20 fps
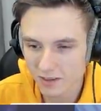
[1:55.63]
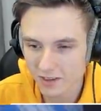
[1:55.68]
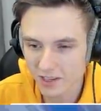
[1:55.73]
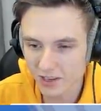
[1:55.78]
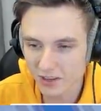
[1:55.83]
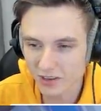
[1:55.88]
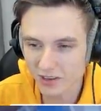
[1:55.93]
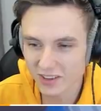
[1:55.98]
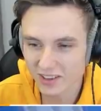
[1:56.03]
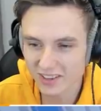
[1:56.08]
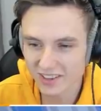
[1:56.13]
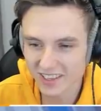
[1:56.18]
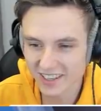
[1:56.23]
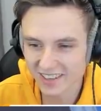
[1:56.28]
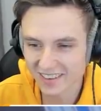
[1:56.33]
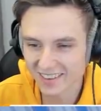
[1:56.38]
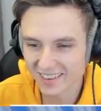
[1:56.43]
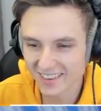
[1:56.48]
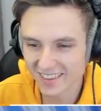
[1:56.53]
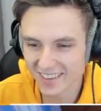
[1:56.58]
Там он, там
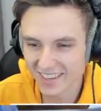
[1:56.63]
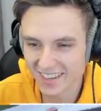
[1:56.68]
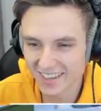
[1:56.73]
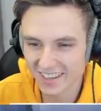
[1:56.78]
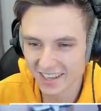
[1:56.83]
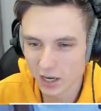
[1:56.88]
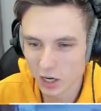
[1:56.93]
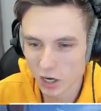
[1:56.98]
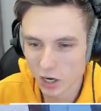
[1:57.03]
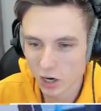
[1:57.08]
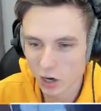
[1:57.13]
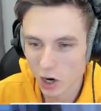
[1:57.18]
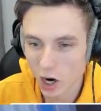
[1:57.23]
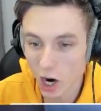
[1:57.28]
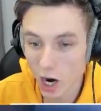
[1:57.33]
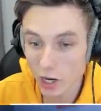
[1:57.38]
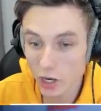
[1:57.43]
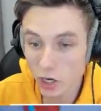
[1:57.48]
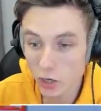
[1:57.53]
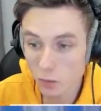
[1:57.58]
да, он... Э,
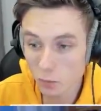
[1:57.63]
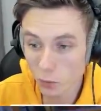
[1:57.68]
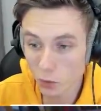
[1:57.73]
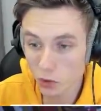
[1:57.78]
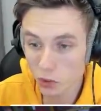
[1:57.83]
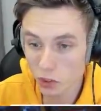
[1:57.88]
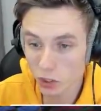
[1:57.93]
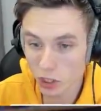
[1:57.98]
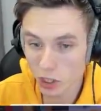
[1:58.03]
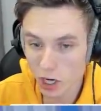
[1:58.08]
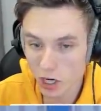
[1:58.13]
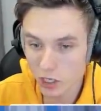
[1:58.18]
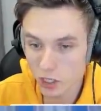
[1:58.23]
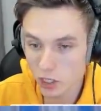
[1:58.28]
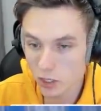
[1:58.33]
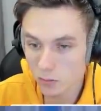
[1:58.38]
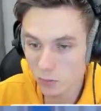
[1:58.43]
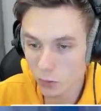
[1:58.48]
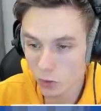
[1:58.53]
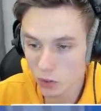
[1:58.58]
а, импульсы, глянь,
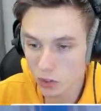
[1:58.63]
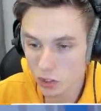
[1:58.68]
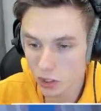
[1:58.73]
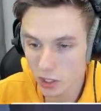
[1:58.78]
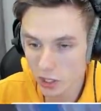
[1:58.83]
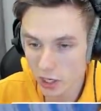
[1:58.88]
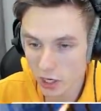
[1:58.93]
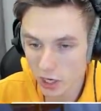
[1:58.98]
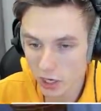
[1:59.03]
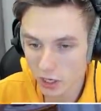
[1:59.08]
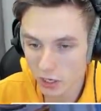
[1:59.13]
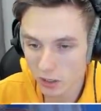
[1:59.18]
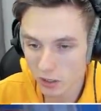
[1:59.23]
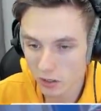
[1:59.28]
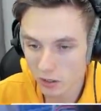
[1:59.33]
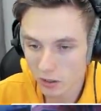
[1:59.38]
импульсы, реально.